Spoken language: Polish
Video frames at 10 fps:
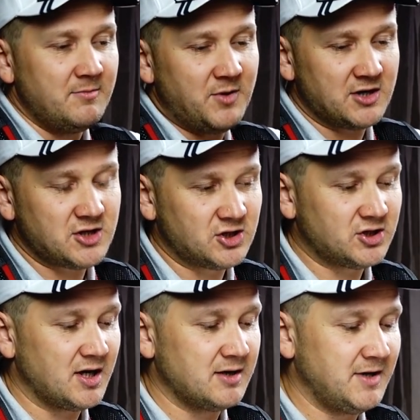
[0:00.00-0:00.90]
pierwsze
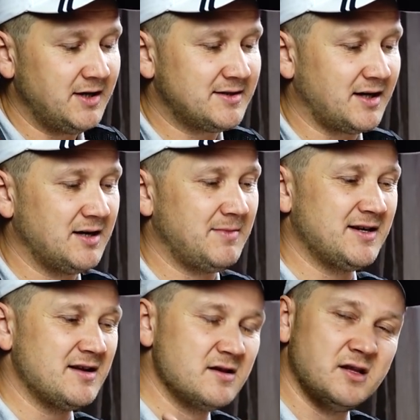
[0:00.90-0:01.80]
cztery miejsca, chyba
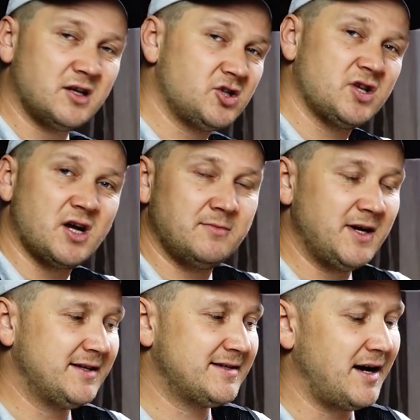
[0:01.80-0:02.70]
jedyne cztery
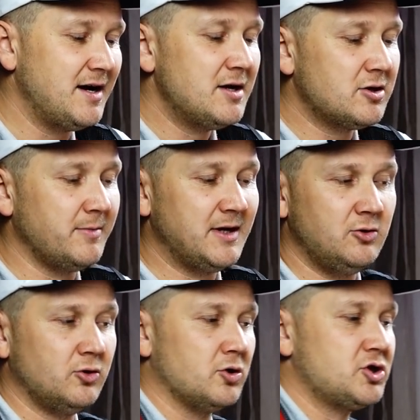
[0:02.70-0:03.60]
miejsca, to byli
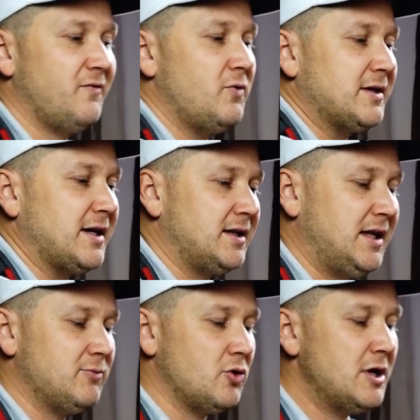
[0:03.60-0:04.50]
juniorzy Władek
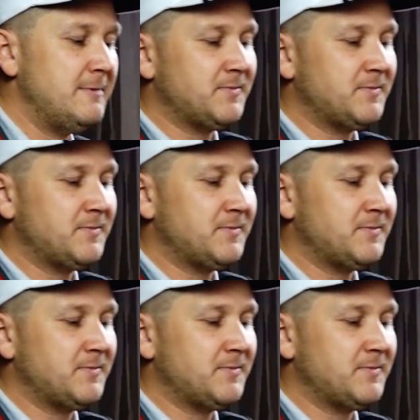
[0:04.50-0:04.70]
Teamu,